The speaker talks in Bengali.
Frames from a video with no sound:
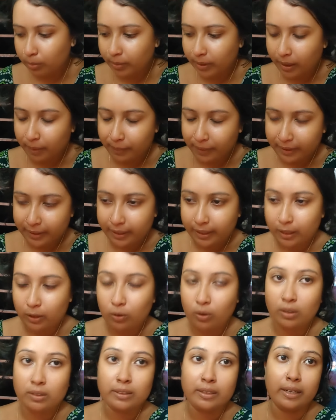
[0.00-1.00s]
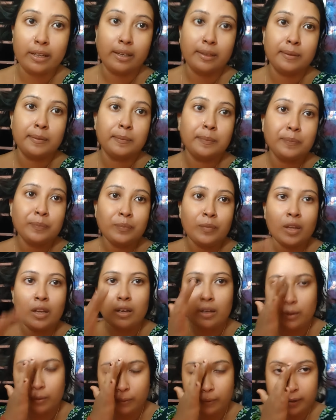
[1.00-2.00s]
তোমরা আমাকে এই কদিনে
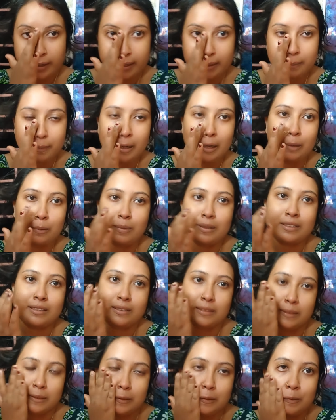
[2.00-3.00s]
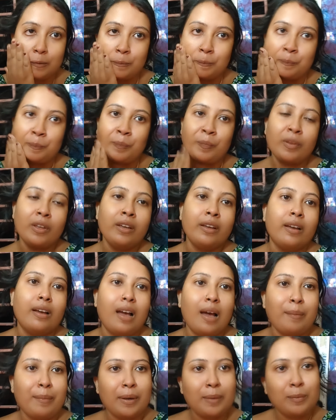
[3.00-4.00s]
অনেক ভালোবাসা দিয়েছো
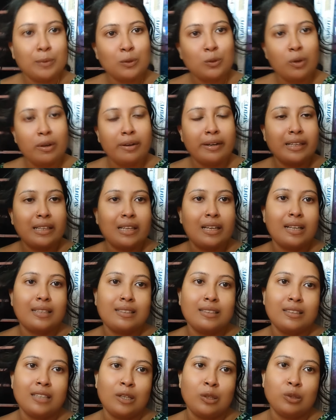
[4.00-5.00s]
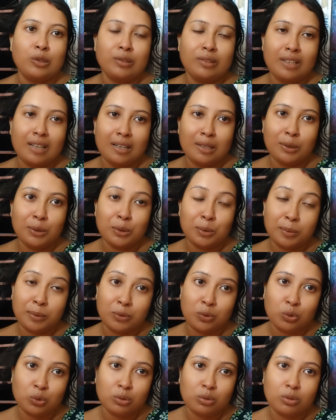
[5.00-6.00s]
আমার মতো অনেকে আছে জানো তো যারা
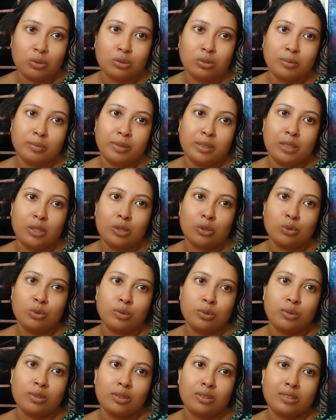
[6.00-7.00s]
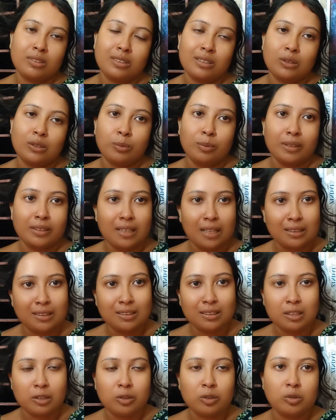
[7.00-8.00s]
ইউটিউবে নতুন নতুন ভিডিও শুরু করছে তোমরা
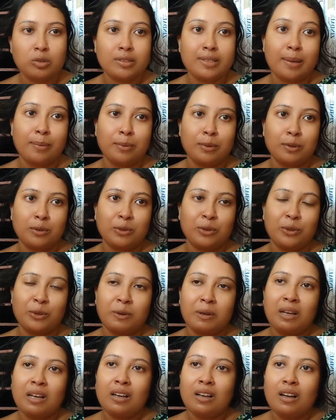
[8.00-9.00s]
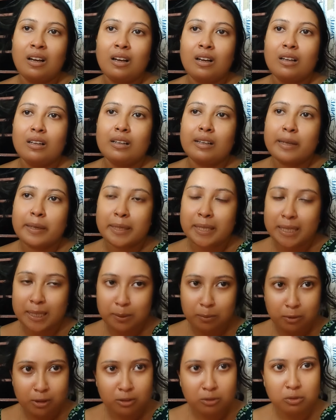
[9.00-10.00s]
তাদেরকেও একটু সাপোর্ট করো
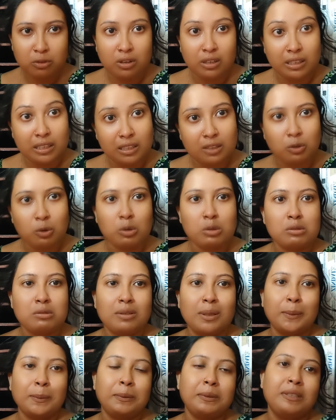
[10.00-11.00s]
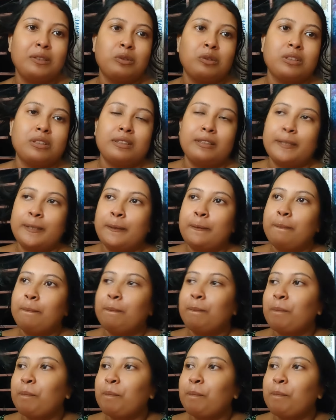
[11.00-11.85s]
কি বলতো অনেক কষ্ট হয় ভিডিও করতে